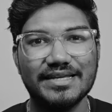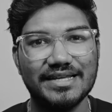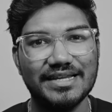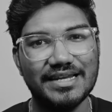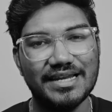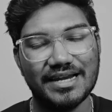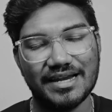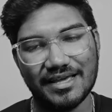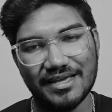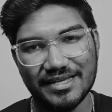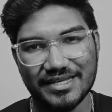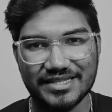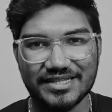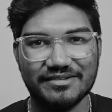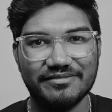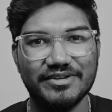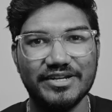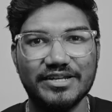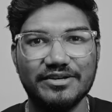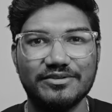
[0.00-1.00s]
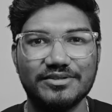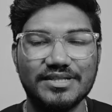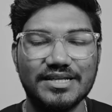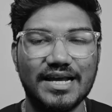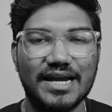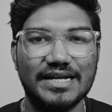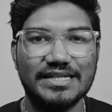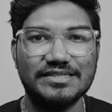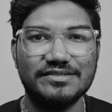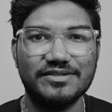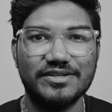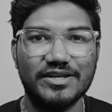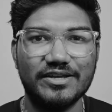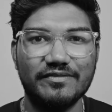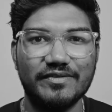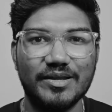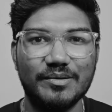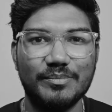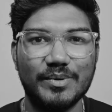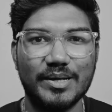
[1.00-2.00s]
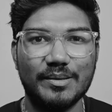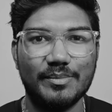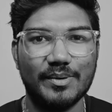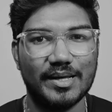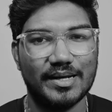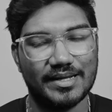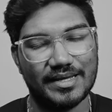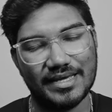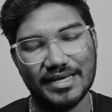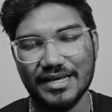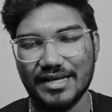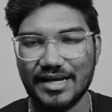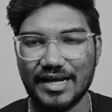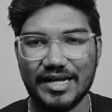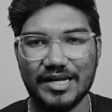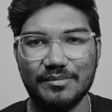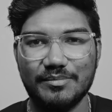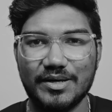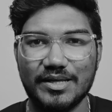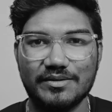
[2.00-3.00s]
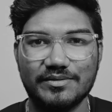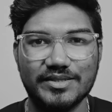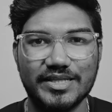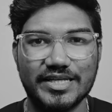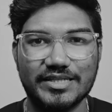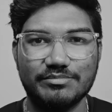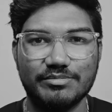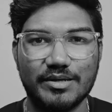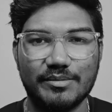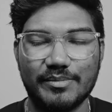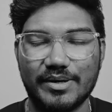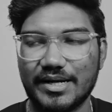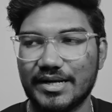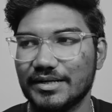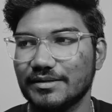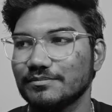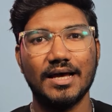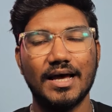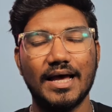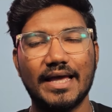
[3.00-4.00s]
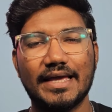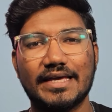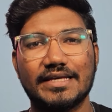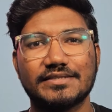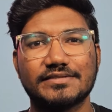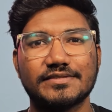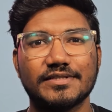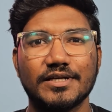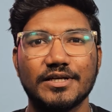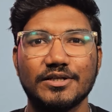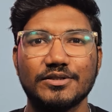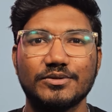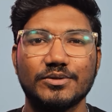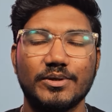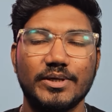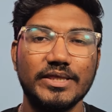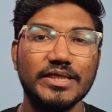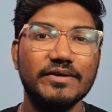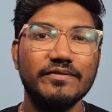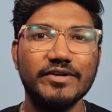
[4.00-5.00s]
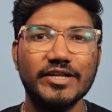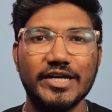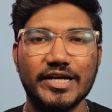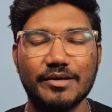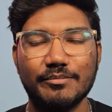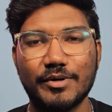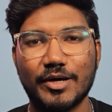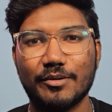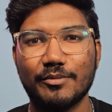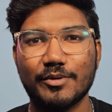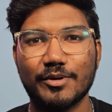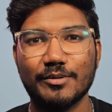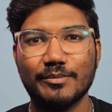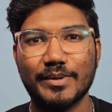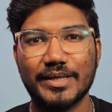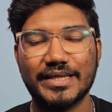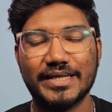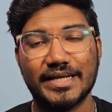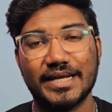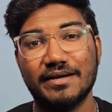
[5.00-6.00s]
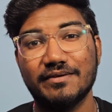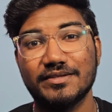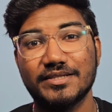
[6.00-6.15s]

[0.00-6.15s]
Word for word: இல்லைனா இந்த வீடியோ வந்து கடைசி வரைக்கும் வெயிட் பண்ணி பாருங்கள் கண்டிப்பாக அதை வந்து எக்ஸ்பிளைன் பண்ணுறேன் ஹை எஸ் ஸோ இந்த வீடியோவில் என்ன பார்க்க போகிறோம்னு பார்த்தீங்கன்னா